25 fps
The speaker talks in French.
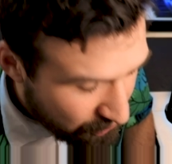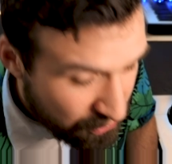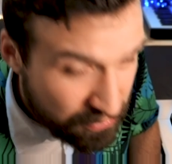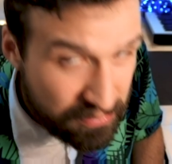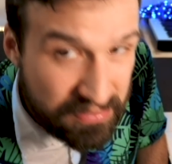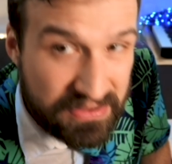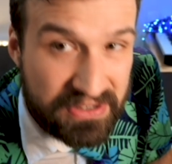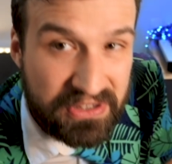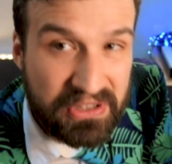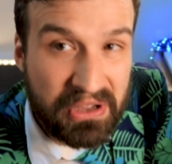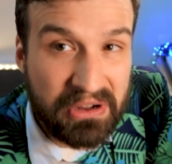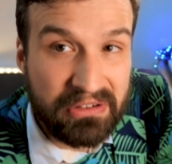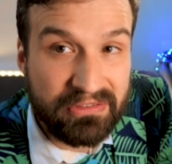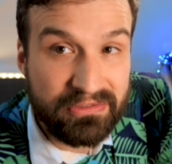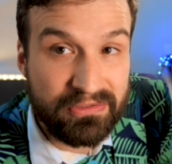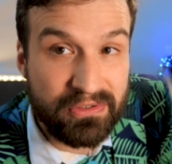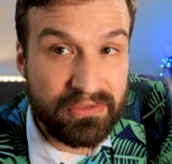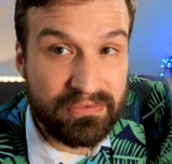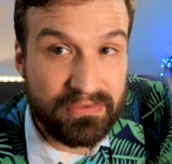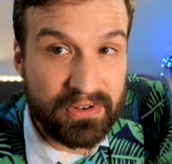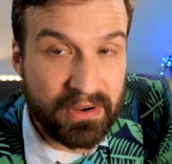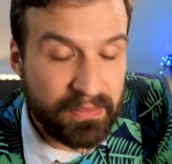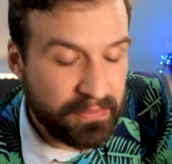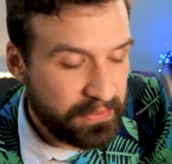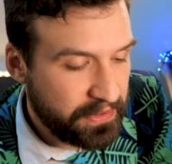Cubicle, je le
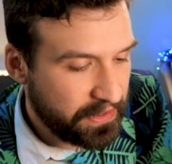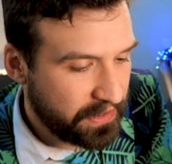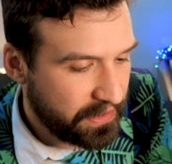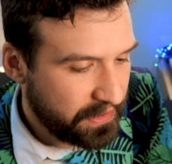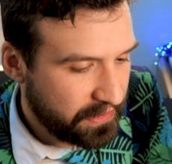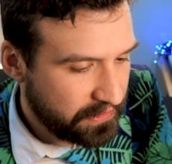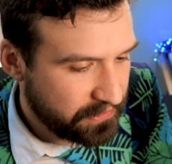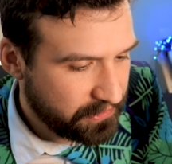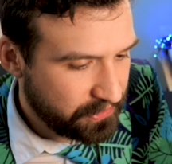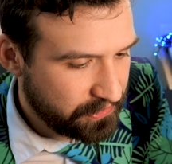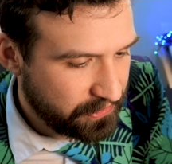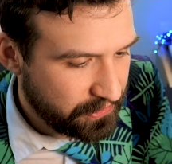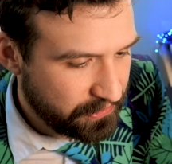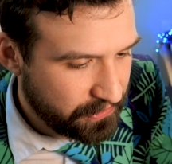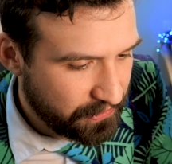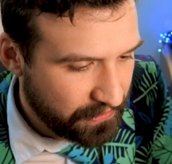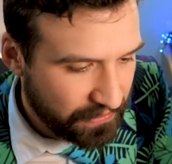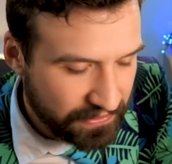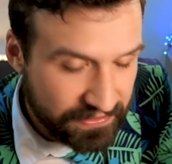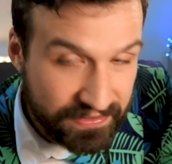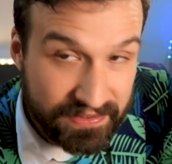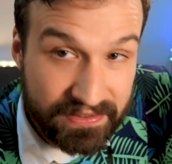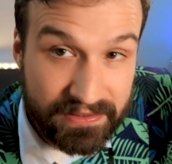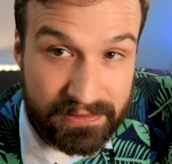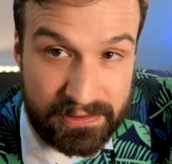vois bien, un truc de
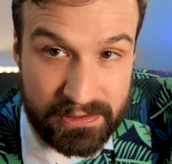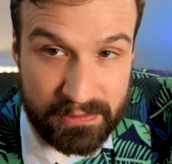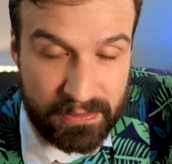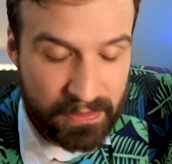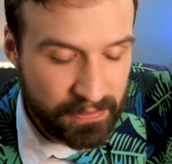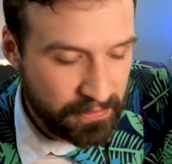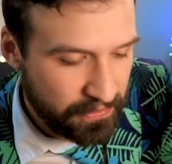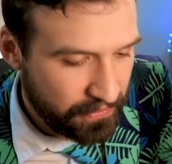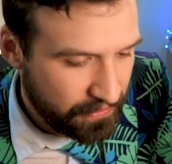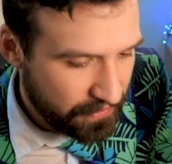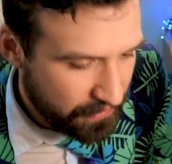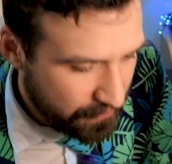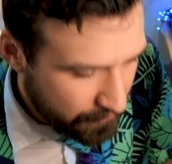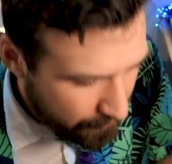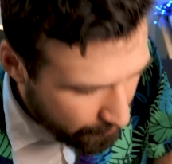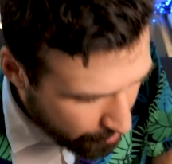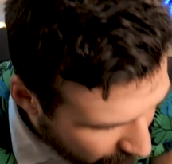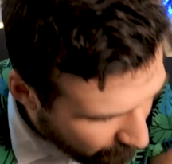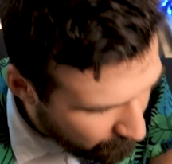3D, je sais pas pourquoi.